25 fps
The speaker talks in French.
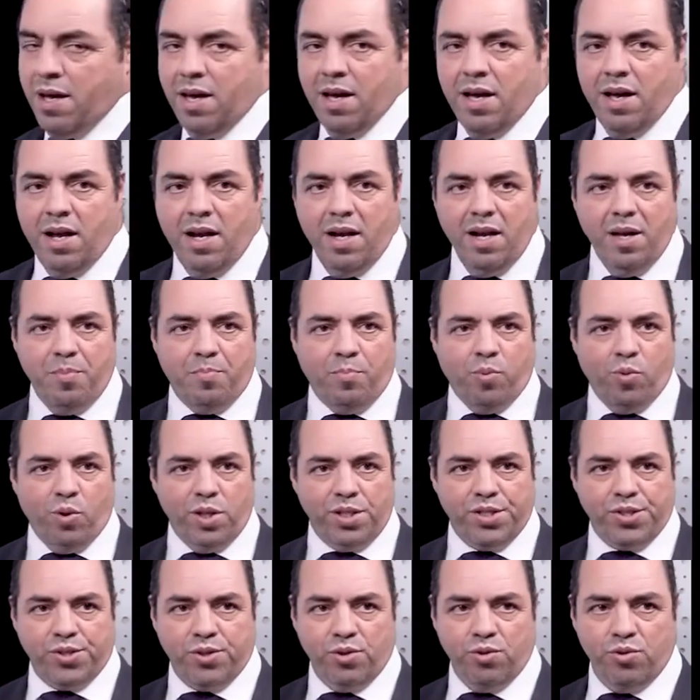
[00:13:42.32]
les
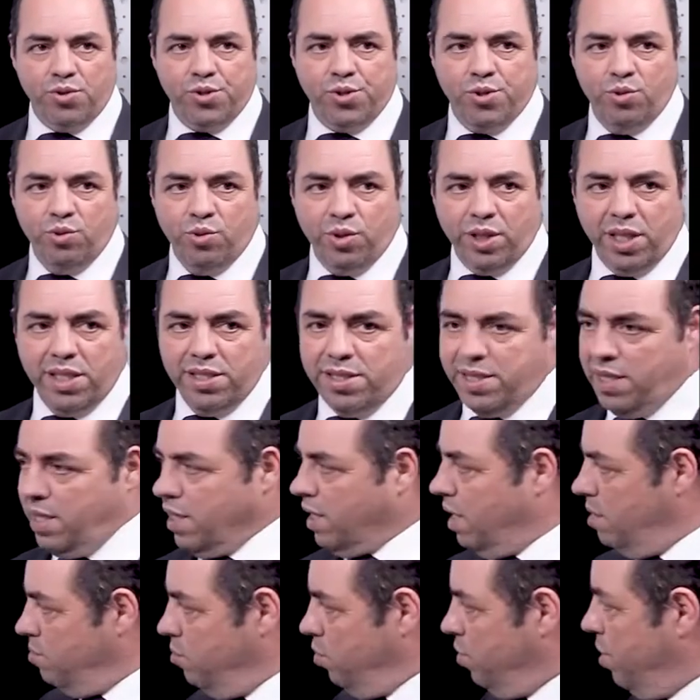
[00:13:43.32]
poissons se nourrissent
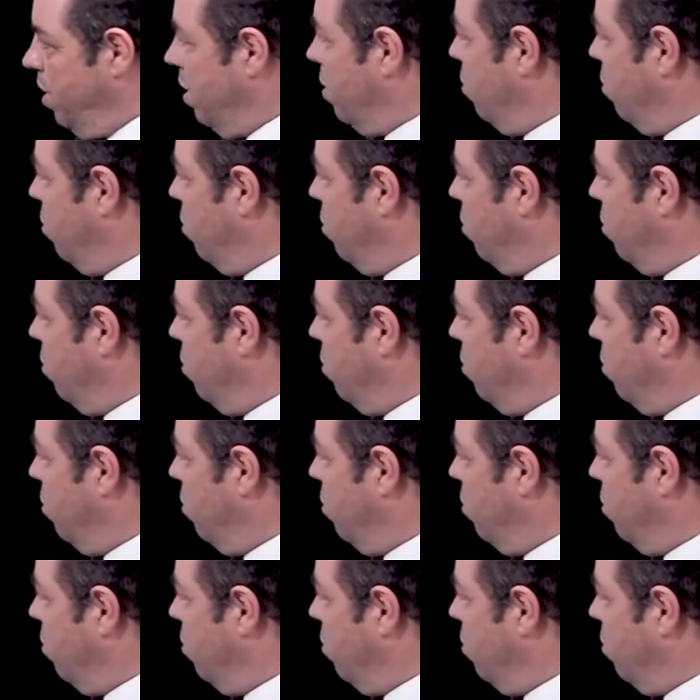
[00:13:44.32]
également des